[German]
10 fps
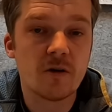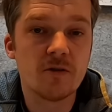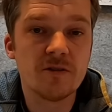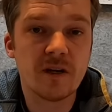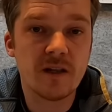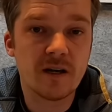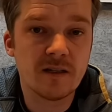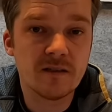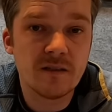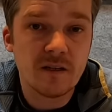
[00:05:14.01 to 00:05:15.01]

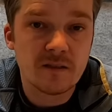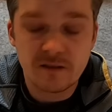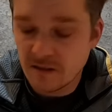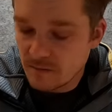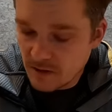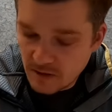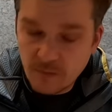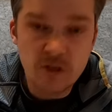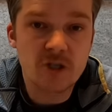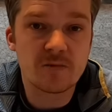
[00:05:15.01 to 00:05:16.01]
runterladen, denn äh,
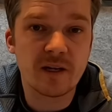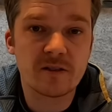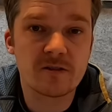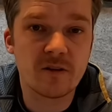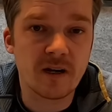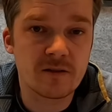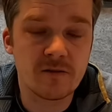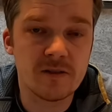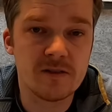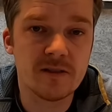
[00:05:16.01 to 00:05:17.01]
Bosch Spec
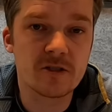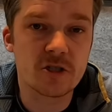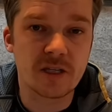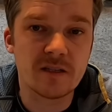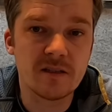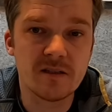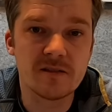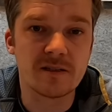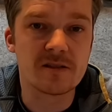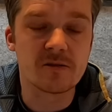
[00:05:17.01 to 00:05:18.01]
aktualisiert ständig die
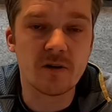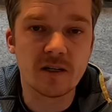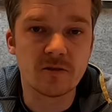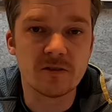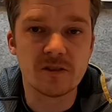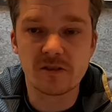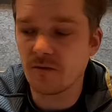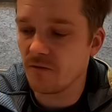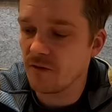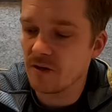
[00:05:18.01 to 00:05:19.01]
Sensoren und die
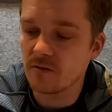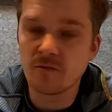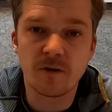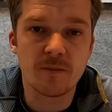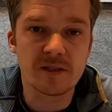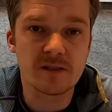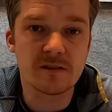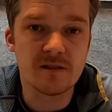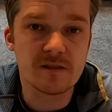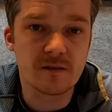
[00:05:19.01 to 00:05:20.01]
Software und verbessert
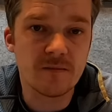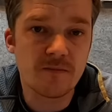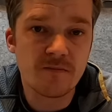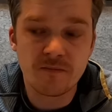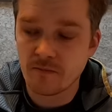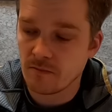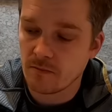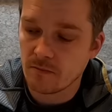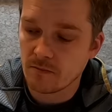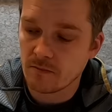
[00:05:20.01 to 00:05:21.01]
diese.
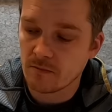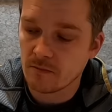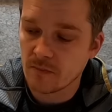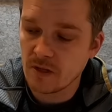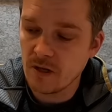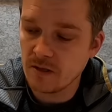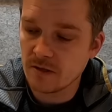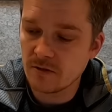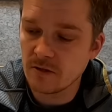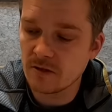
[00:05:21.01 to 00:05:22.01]
Ja, der
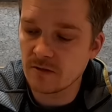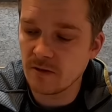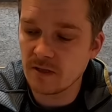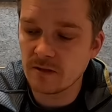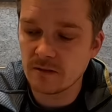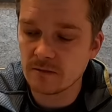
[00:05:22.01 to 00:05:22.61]
ist noch nicht so weit.